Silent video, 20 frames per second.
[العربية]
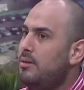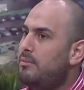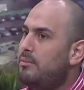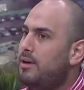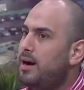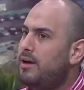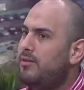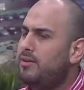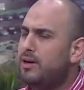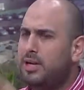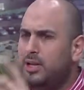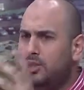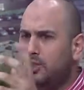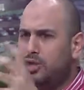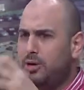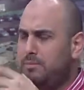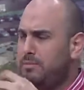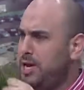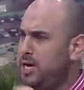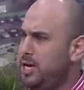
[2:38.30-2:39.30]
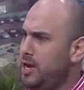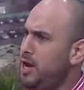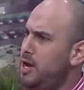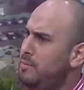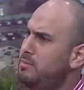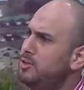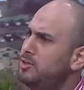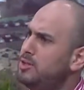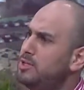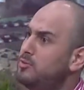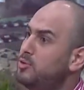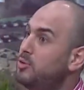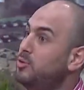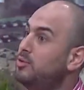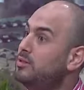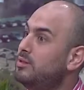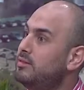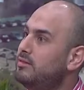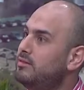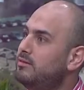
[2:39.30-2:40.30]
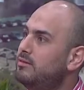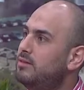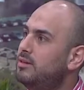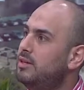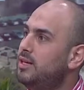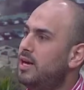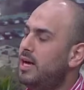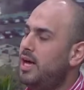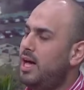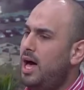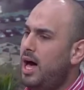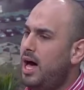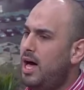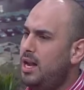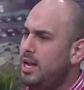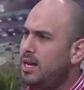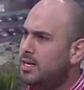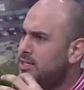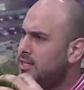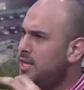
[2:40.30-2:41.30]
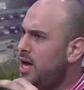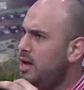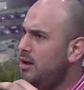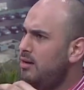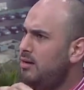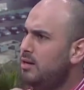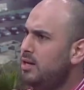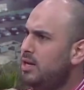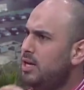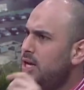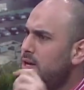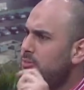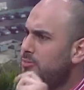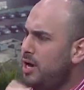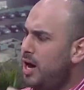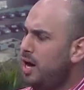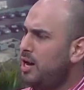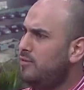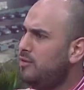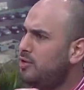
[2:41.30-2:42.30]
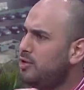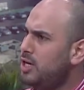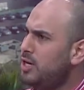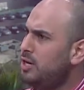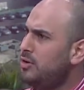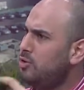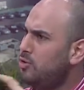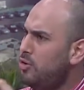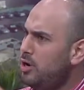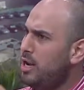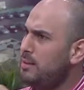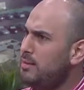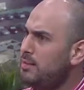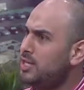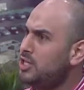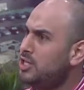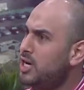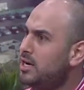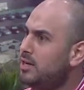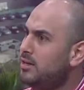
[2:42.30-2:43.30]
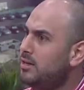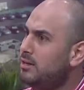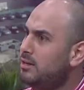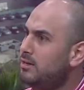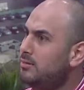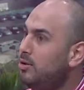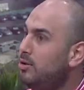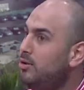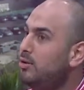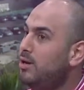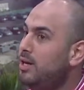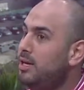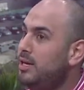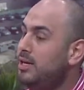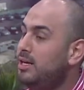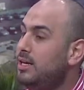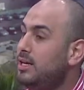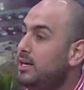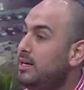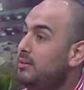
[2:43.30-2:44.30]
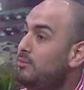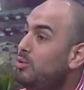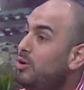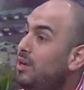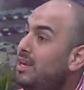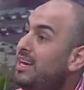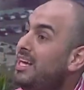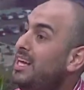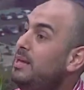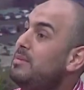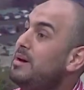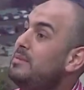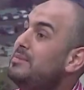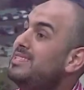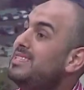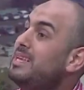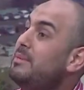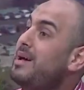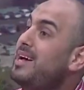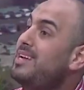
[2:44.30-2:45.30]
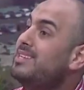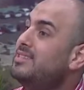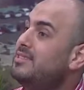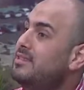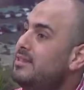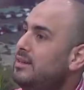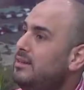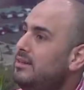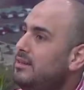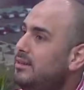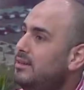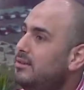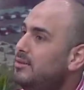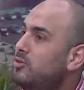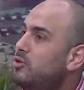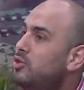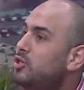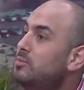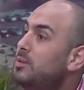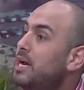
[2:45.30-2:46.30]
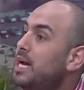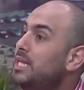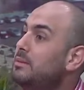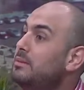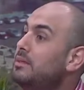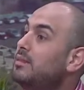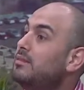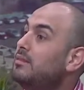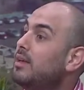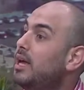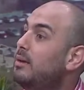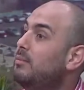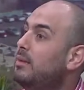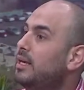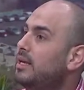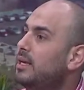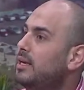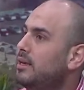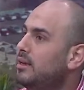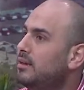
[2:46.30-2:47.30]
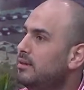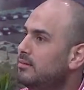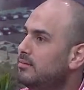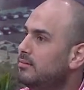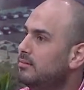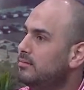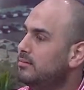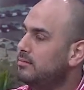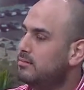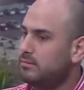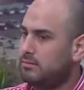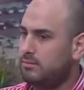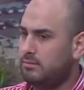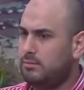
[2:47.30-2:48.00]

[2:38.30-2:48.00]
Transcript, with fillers: فربط شب هيك حمش اسمه يوسف قال لي غسان تعرف ايش احنا كنا بدنا شهد بقول له ليه بقول لي حلمها من سبع سنين تدرس باكاديميه الطهي الملكيه اه